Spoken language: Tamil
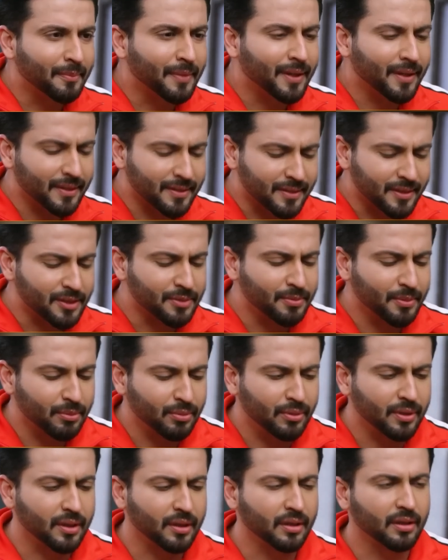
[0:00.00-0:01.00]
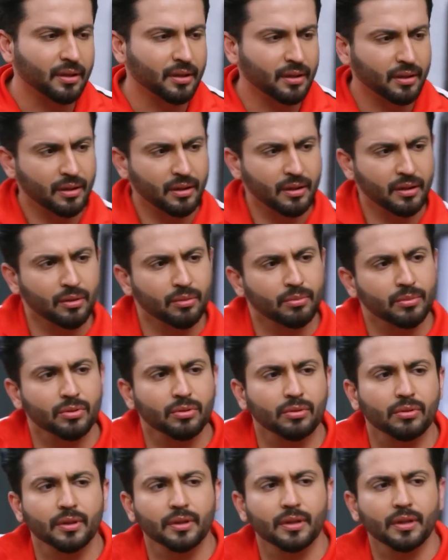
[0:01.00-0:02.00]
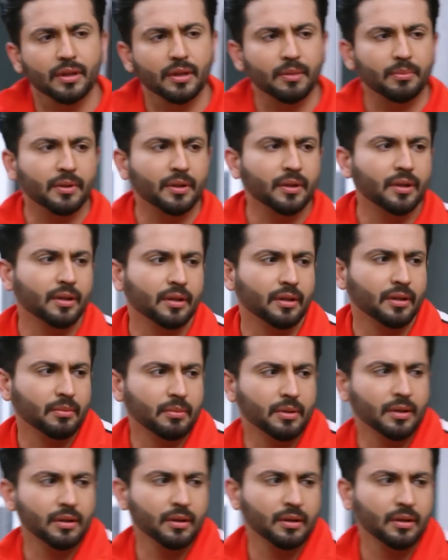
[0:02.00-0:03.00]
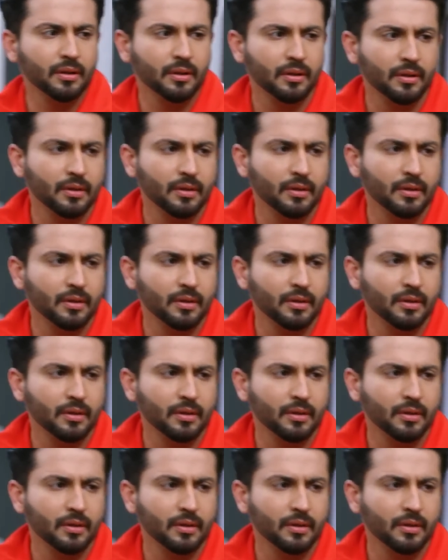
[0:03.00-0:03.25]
நான் சொன்னதெல்லாம் உண்மைதான் எனக்கு உன்னை விட்டுட்டு போறதுக்கு மனசே வர மாட்டேங்குது